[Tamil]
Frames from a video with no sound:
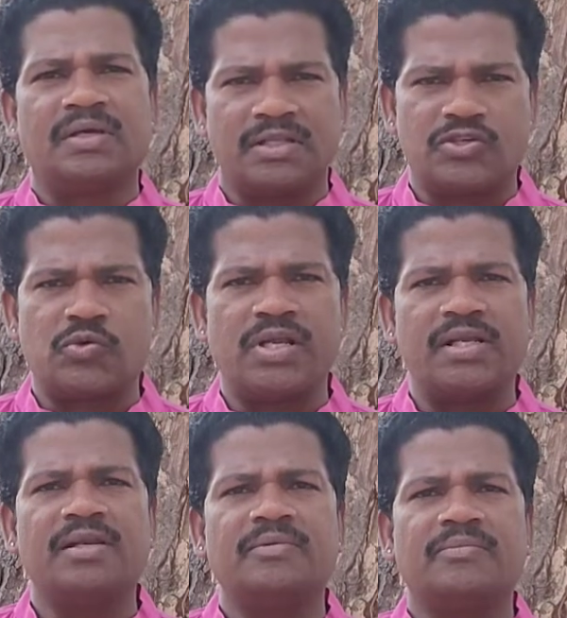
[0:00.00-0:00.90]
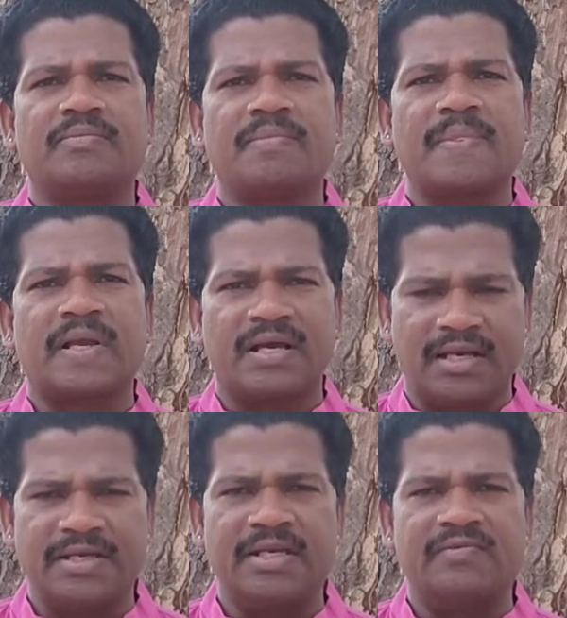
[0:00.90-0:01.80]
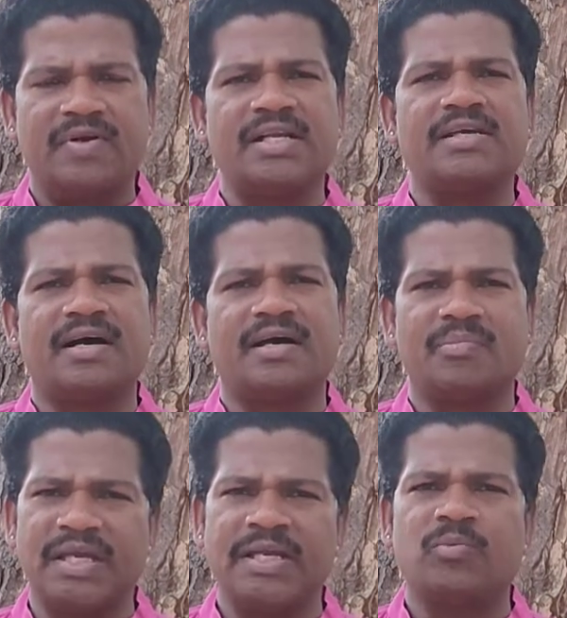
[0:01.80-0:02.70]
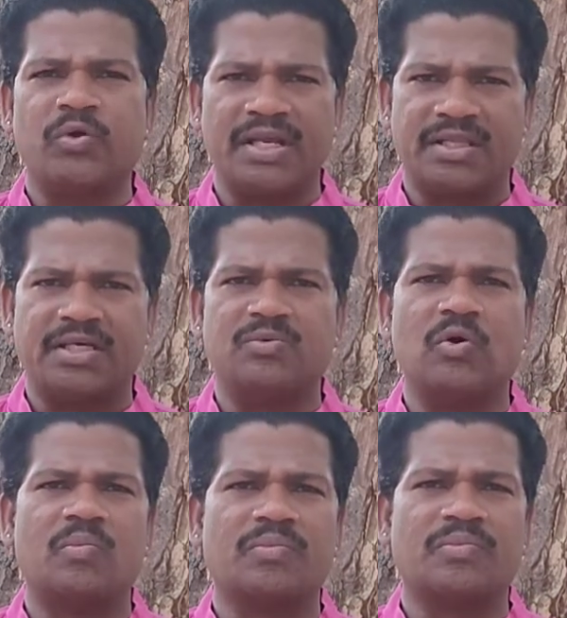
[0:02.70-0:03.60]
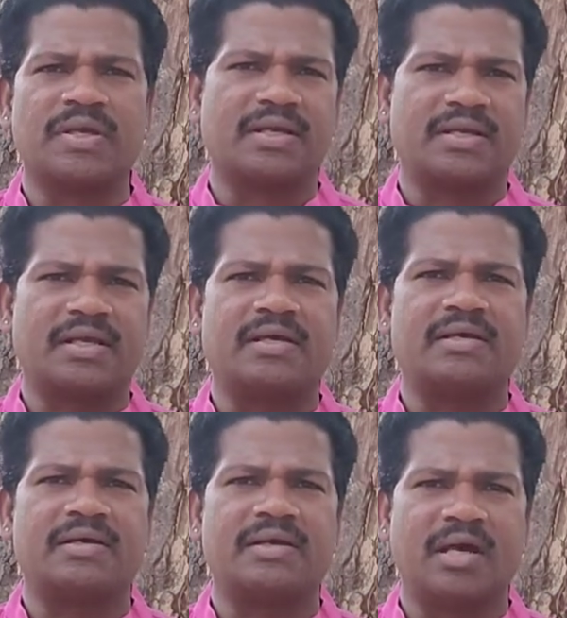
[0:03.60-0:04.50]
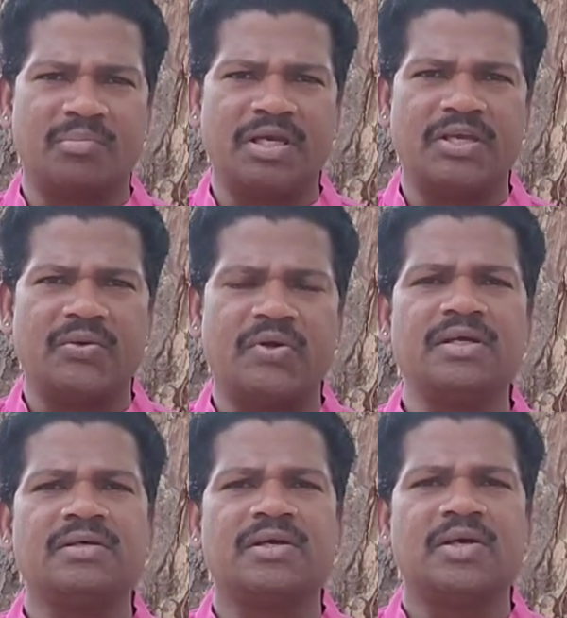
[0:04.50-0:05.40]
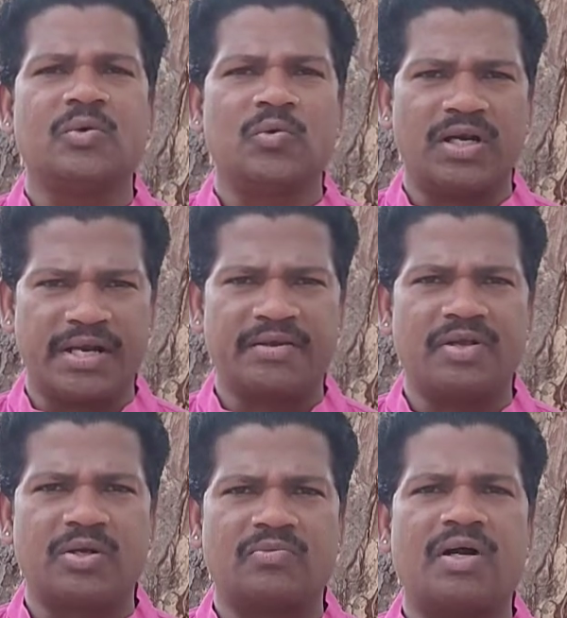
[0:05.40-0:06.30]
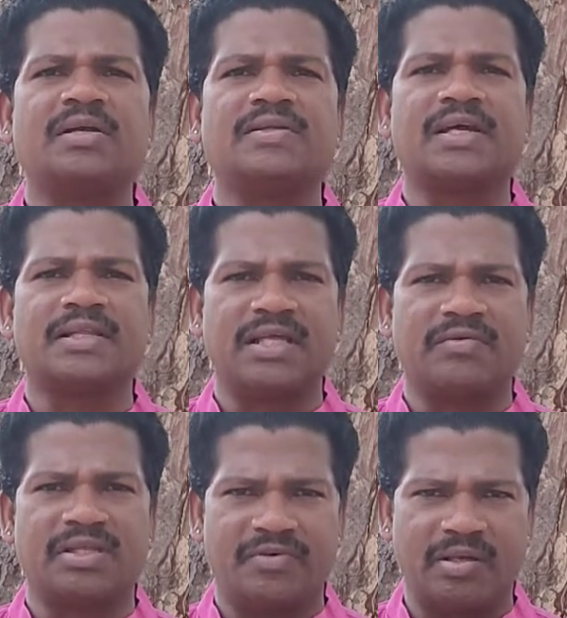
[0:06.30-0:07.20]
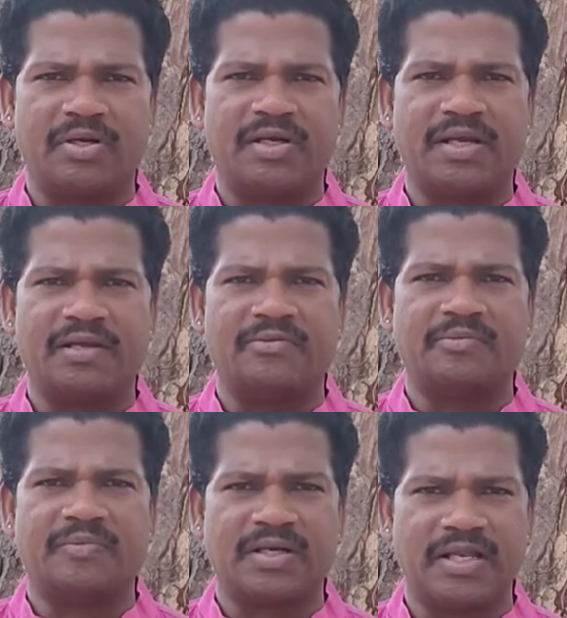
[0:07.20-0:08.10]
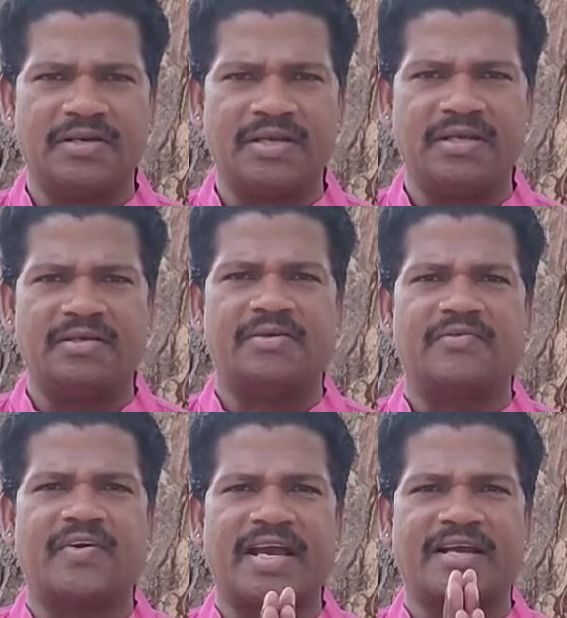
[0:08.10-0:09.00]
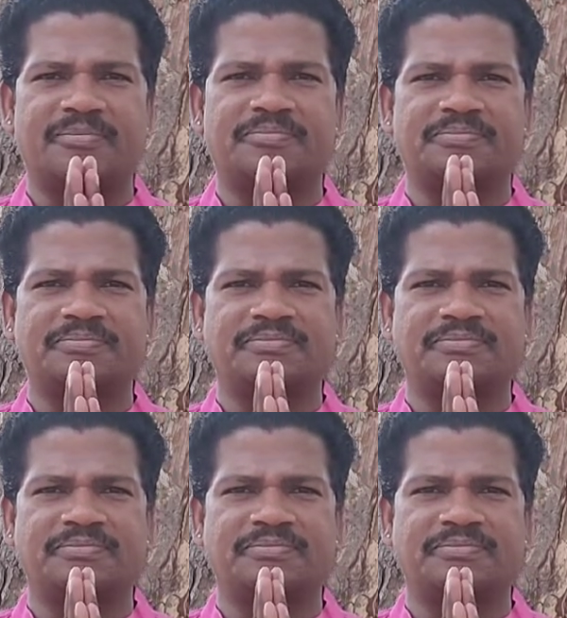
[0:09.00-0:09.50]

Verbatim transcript: இந்த சூழலில் கலையின் வழியாக மீண்டும் உயிர்த்தெழுவோம் என்ற நம்பிக்கையோடு உங்கள் அனைவருக்கும் வாழ்த்துக்களை தெரிவித்து விடைபெறுகிறேன் நன்றி வணக்கம்